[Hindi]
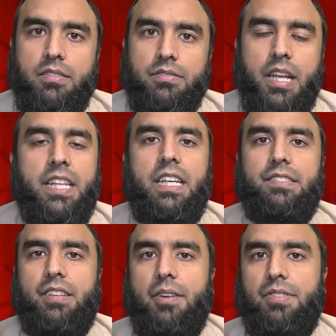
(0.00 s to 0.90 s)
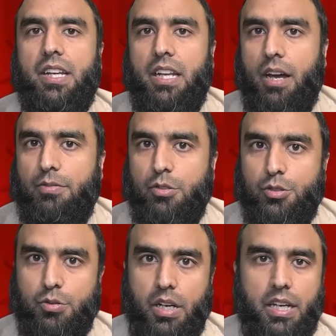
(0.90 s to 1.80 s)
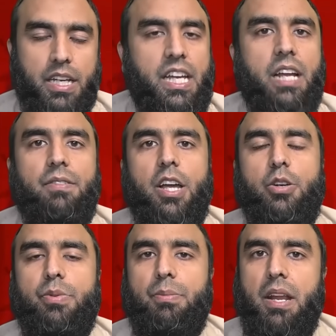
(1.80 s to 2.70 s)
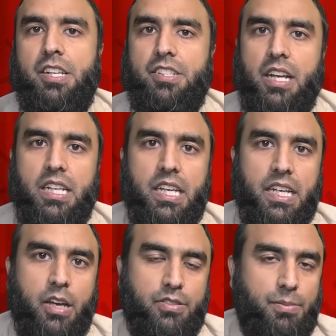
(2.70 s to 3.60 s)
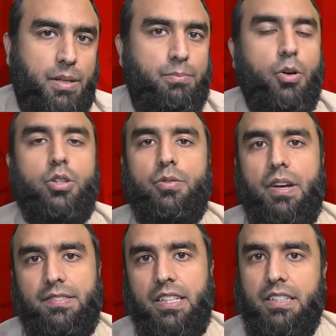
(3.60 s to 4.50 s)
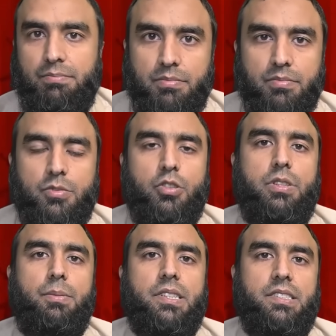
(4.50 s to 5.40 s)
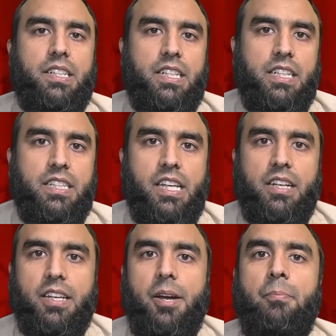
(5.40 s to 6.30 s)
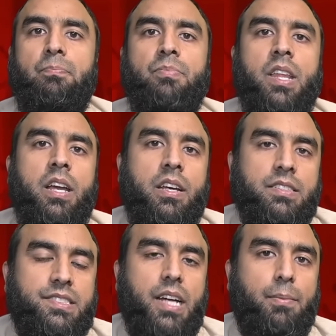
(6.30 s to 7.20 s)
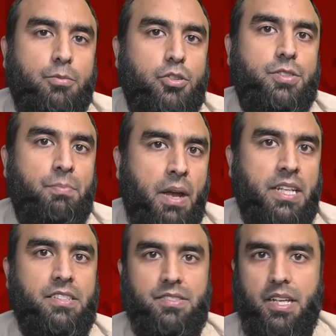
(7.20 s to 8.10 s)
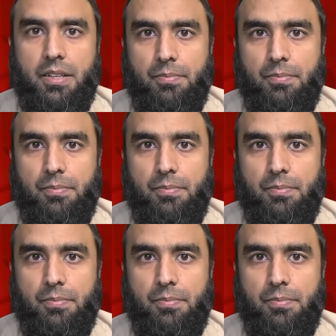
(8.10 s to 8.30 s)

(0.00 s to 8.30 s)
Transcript: तरीके इंसाफ के खिलाफ हो चुका है ए आर वाई को भी मैनेज कर लिया गया उसके बाद बोल तो वैसे ही जोर ज़बरदस्ती खरीद लिया गया सब कुछ मैनेज है